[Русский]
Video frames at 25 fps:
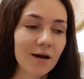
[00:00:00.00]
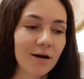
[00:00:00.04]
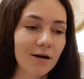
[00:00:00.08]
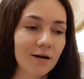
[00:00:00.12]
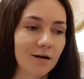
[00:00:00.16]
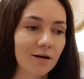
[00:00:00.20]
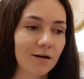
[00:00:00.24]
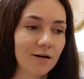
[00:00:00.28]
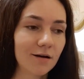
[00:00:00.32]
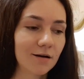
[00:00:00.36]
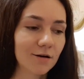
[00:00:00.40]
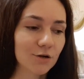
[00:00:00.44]

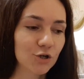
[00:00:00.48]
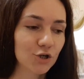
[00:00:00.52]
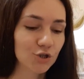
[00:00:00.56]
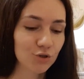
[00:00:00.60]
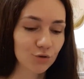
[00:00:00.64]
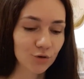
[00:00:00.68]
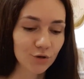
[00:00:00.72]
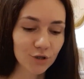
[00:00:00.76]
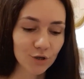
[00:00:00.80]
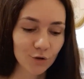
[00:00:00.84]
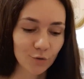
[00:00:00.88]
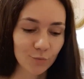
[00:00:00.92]
а,
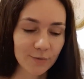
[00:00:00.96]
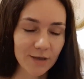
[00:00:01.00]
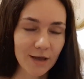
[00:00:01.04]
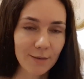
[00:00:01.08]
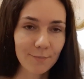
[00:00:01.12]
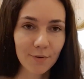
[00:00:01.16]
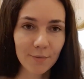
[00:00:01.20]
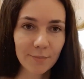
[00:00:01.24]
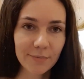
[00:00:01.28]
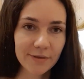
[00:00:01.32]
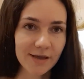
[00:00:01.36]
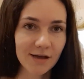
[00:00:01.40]
что-то у меня
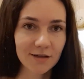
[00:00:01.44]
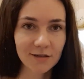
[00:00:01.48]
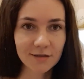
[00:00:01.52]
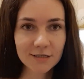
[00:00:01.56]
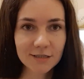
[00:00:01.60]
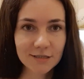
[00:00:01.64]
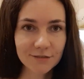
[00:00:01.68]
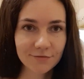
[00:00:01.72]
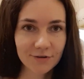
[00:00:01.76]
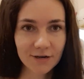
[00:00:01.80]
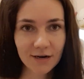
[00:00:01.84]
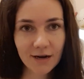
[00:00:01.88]

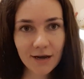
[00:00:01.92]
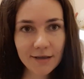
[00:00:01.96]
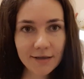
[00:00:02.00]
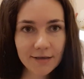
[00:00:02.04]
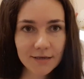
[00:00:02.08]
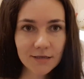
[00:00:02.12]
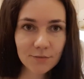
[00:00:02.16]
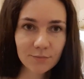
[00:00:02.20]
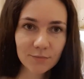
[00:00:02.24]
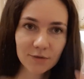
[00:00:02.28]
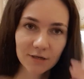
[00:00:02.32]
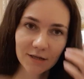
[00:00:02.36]
поменялось в
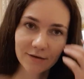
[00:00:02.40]
организме,